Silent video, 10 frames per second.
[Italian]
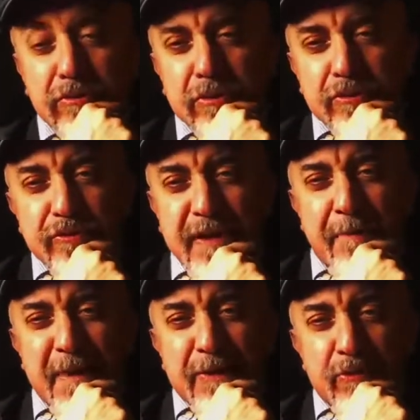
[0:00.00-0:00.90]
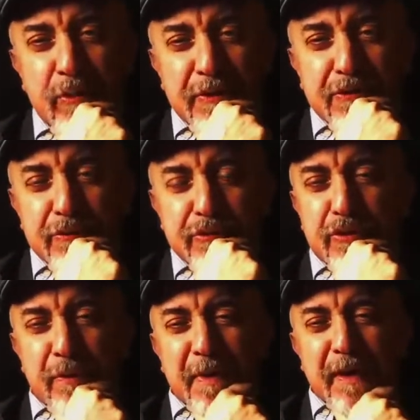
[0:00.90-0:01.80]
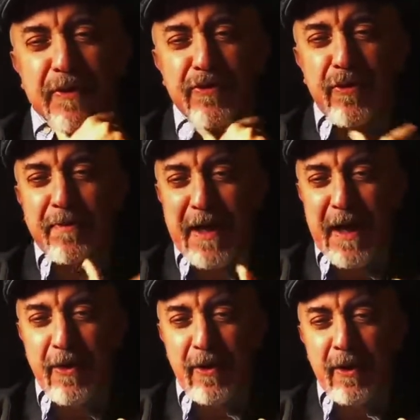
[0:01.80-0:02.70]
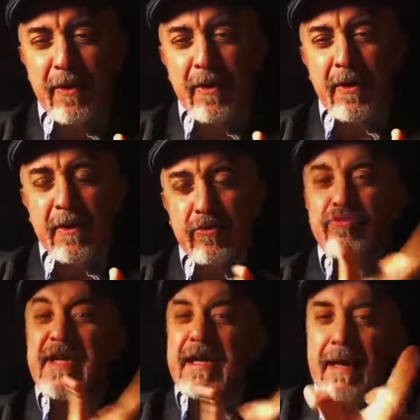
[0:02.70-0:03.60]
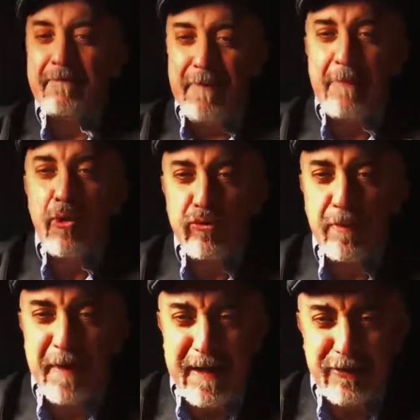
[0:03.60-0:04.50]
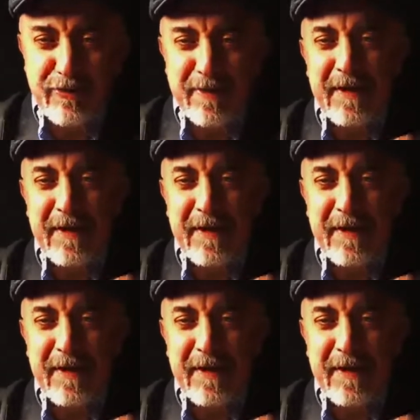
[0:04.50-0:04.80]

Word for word: io sono scappato qui su solo perché sono ebreo, non sa che è molto peggio,